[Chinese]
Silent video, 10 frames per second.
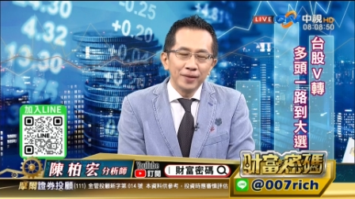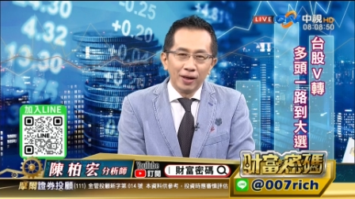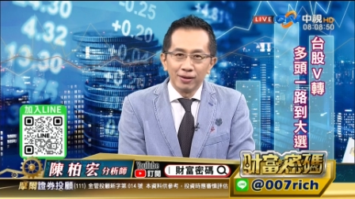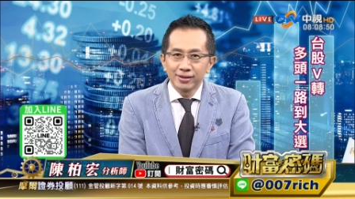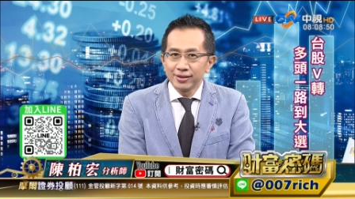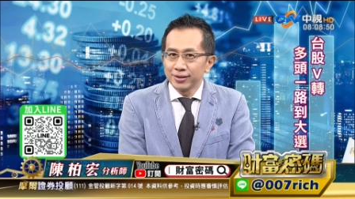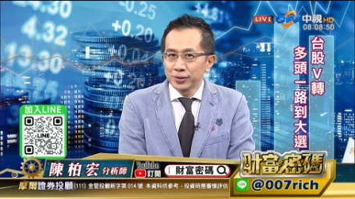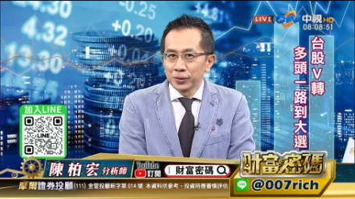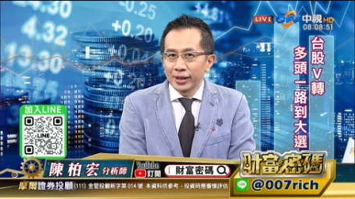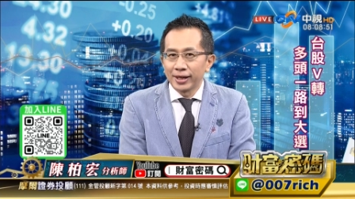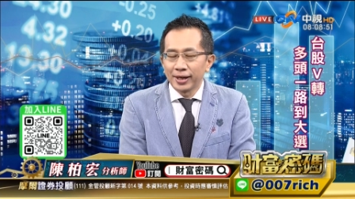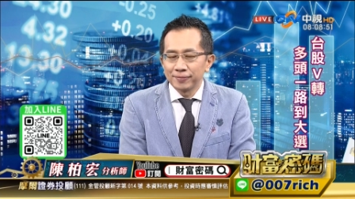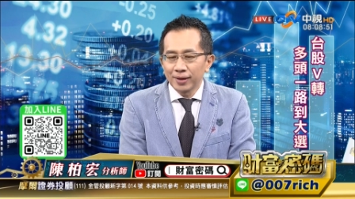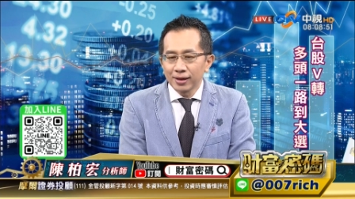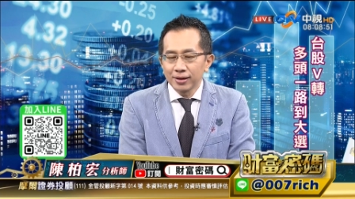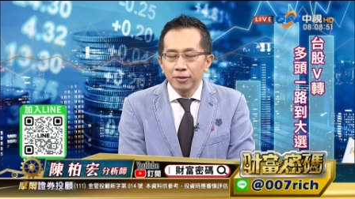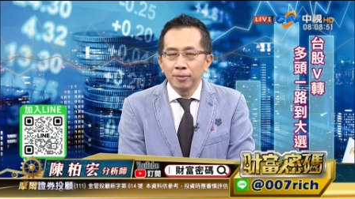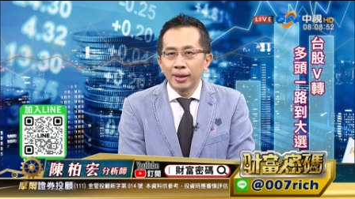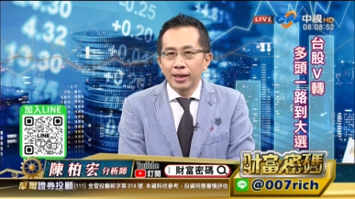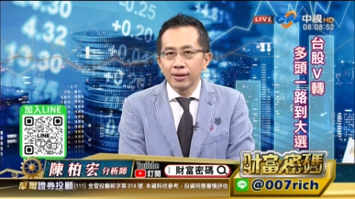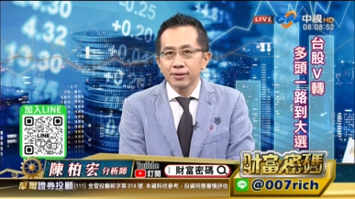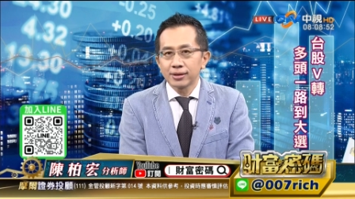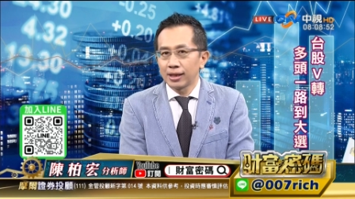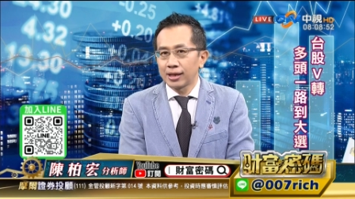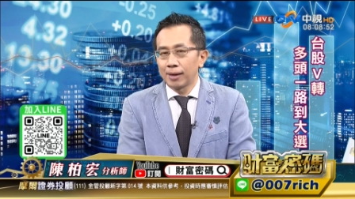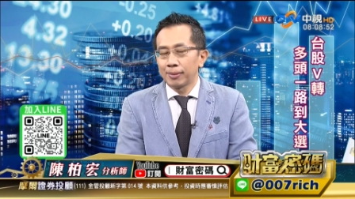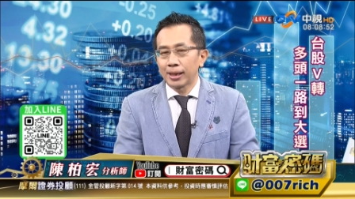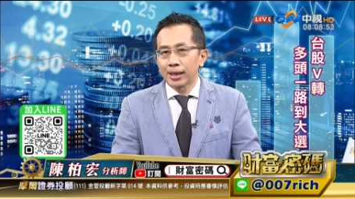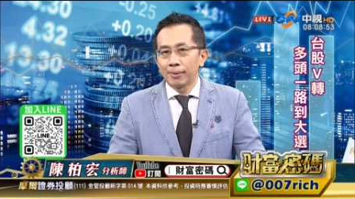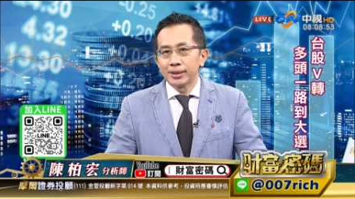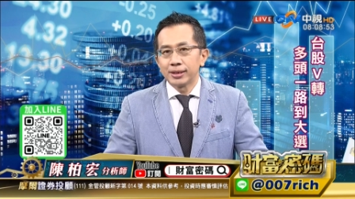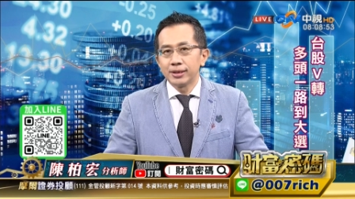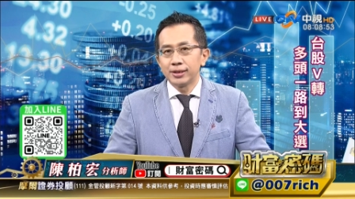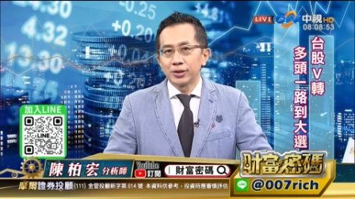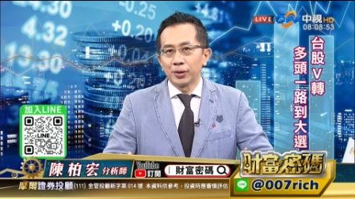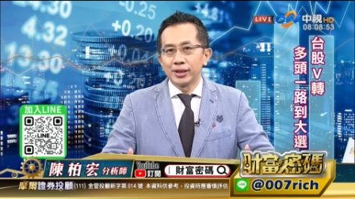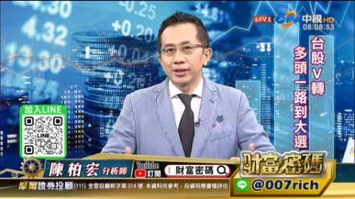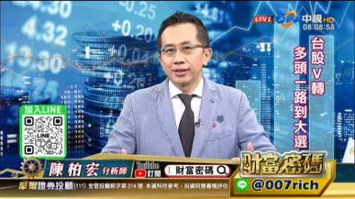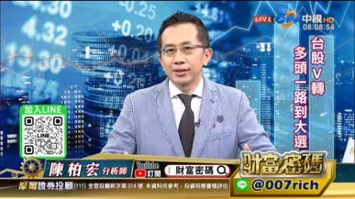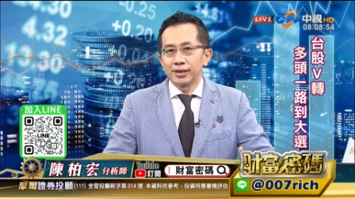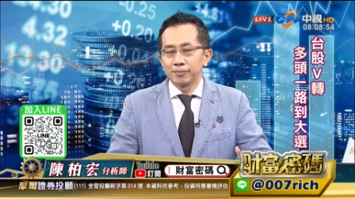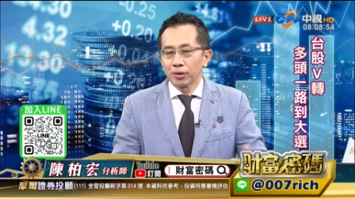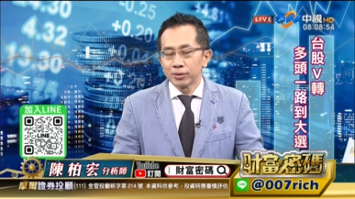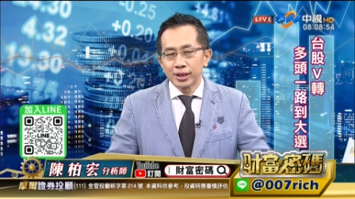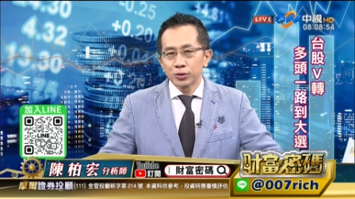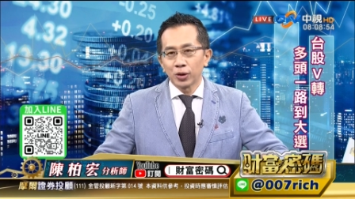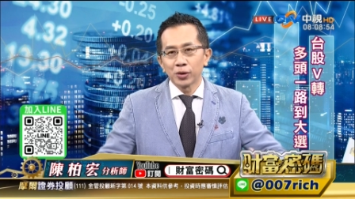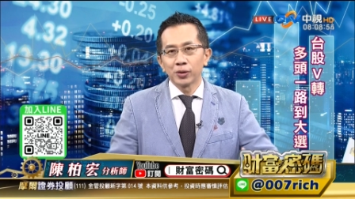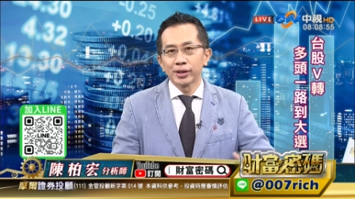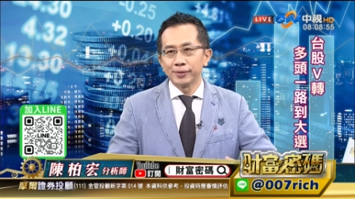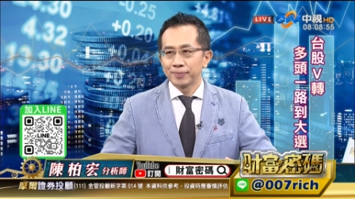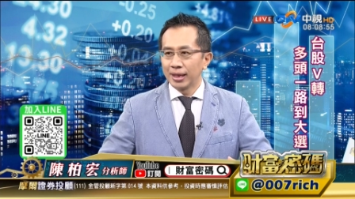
哦，这是重点啊。那因为每天在开盘开盘前戏九点前之前，我们先做好功课，